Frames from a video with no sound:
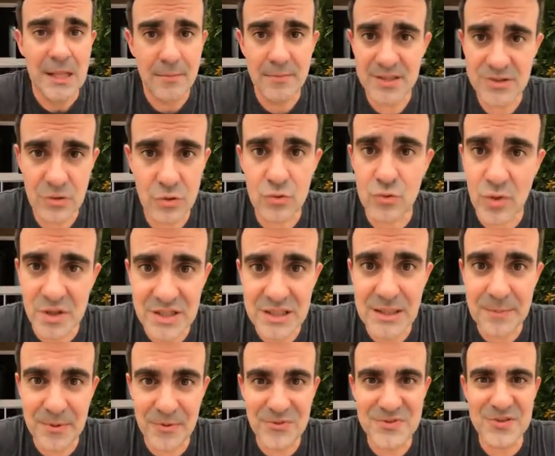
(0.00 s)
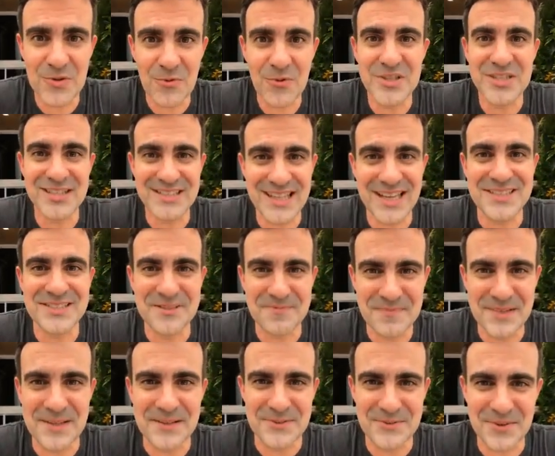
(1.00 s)
mas eu não estou aqui para você gostar de
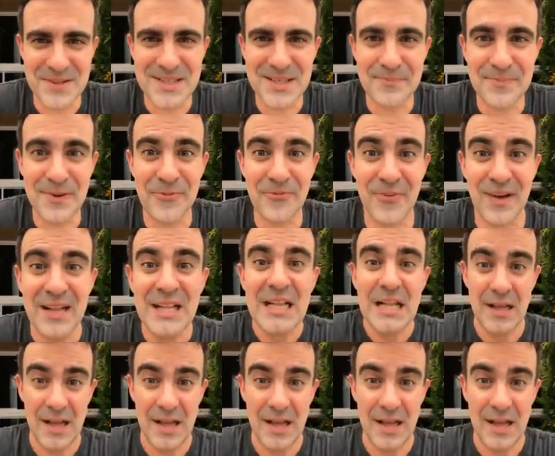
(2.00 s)
mim. Eu estou aqui para. Fa...